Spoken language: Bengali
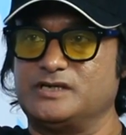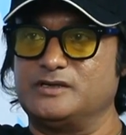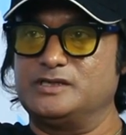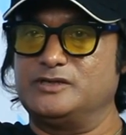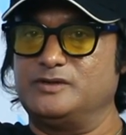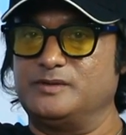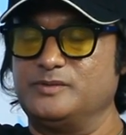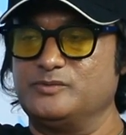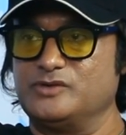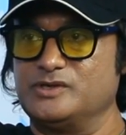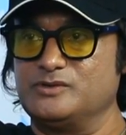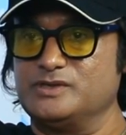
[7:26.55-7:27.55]
যাওয়াটাও আমি
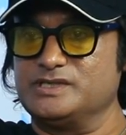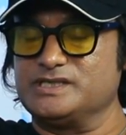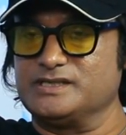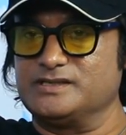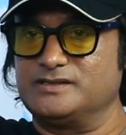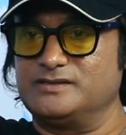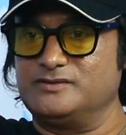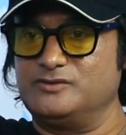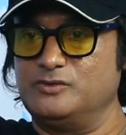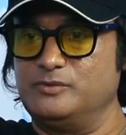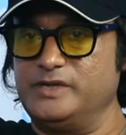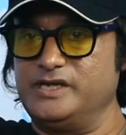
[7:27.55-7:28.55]
মনে করি যে
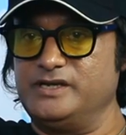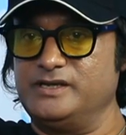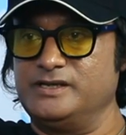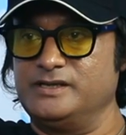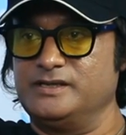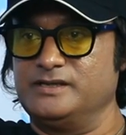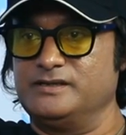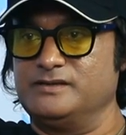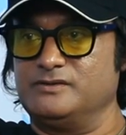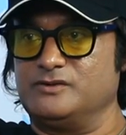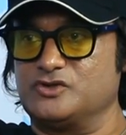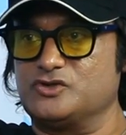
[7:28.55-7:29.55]
খুবই
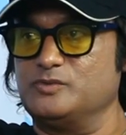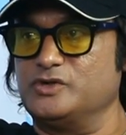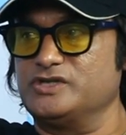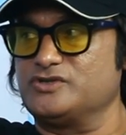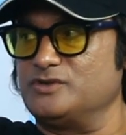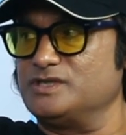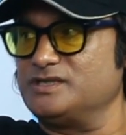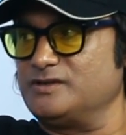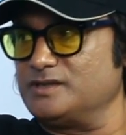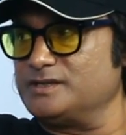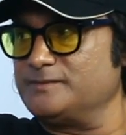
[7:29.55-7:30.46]
অসময়ে চলে যাওয়া